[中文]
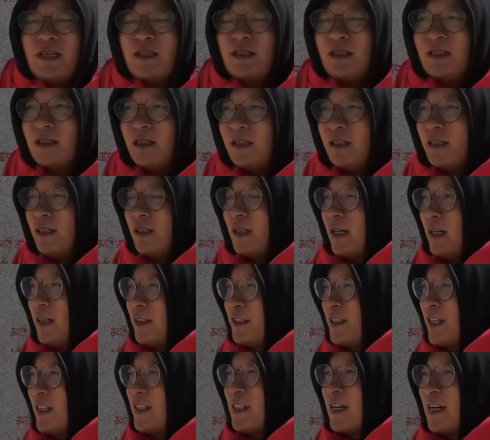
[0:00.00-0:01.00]
以，呃，
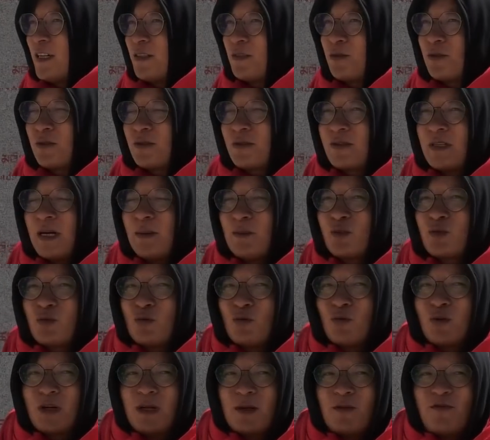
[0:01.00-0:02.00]
现在咱们
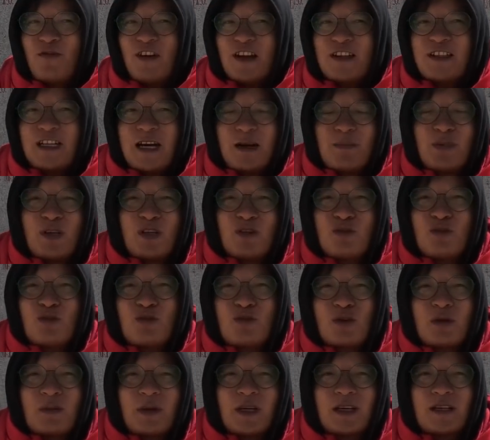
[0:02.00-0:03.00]
中国的房价的平均
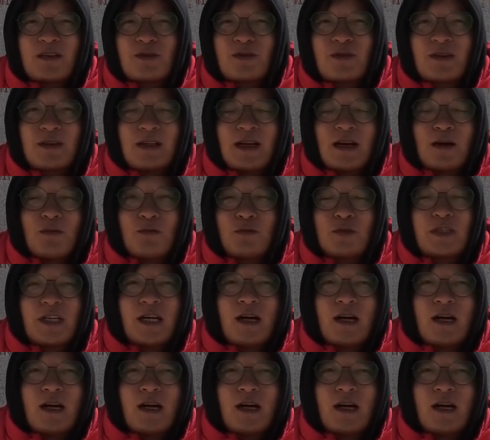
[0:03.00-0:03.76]
水平就是到五